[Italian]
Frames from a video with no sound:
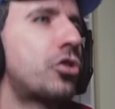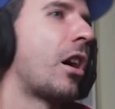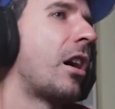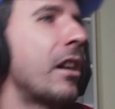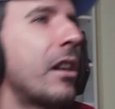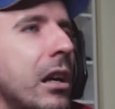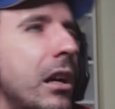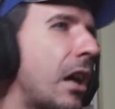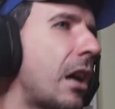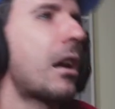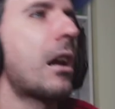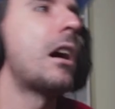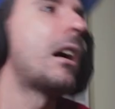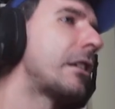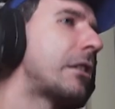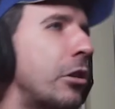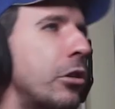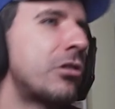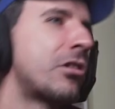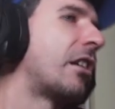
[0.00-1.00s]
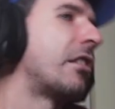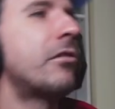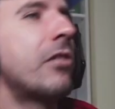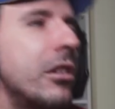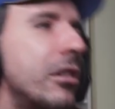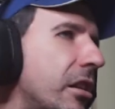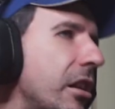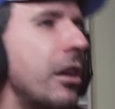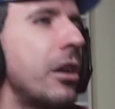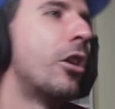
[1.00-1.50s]
C'è anche la radio,
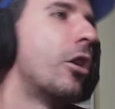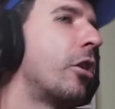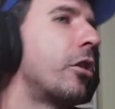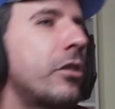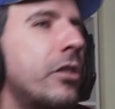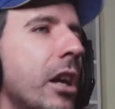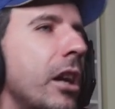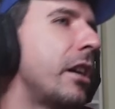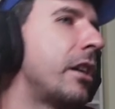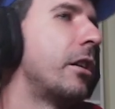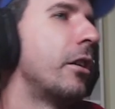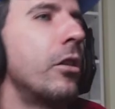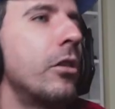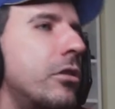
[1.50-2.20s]
santi Dio, ok,